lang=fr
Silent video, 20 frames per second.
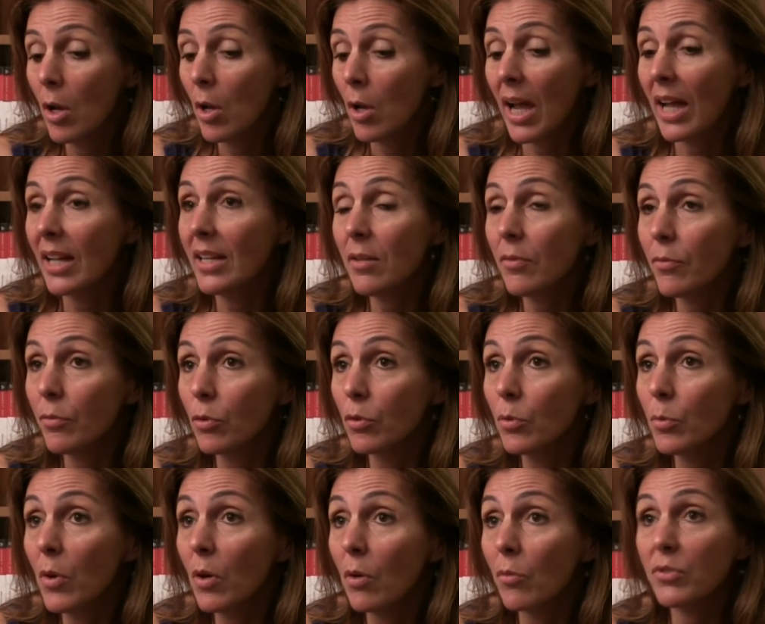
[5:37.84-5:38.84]
un des
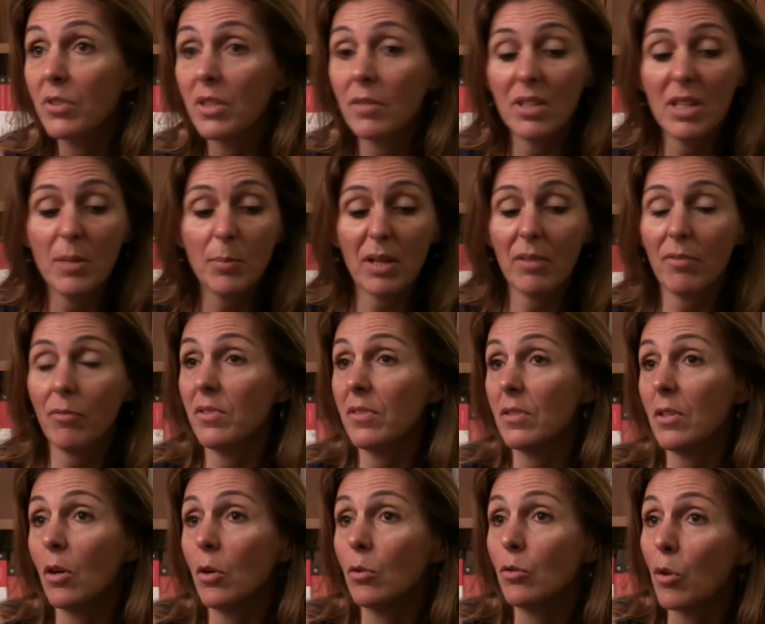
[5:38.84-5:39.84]
fondements. Vous avez des
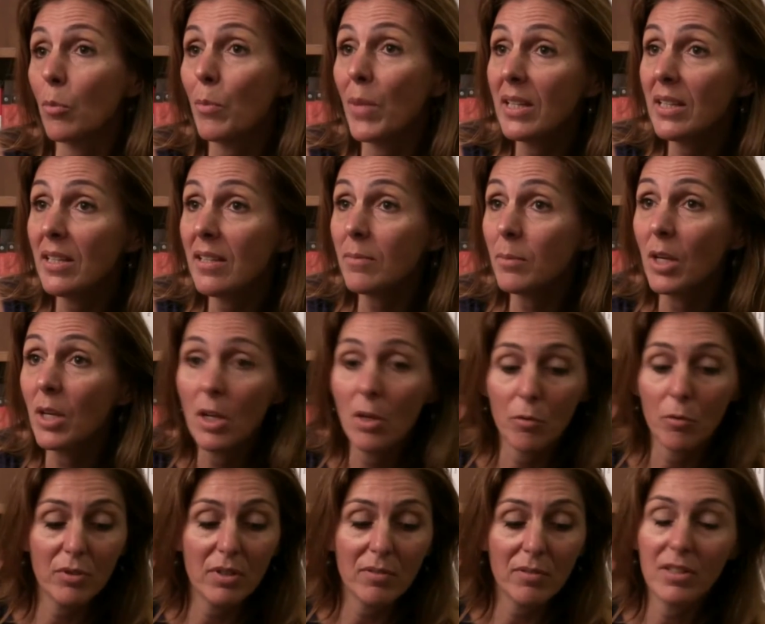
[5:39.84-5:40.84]
professeurs en urbanisme,
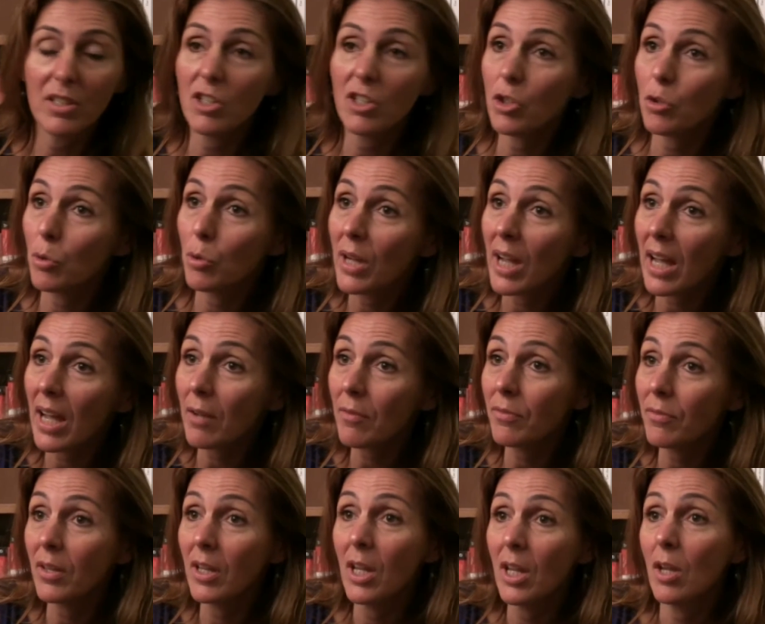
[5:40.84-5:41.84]
vous avez des géographes,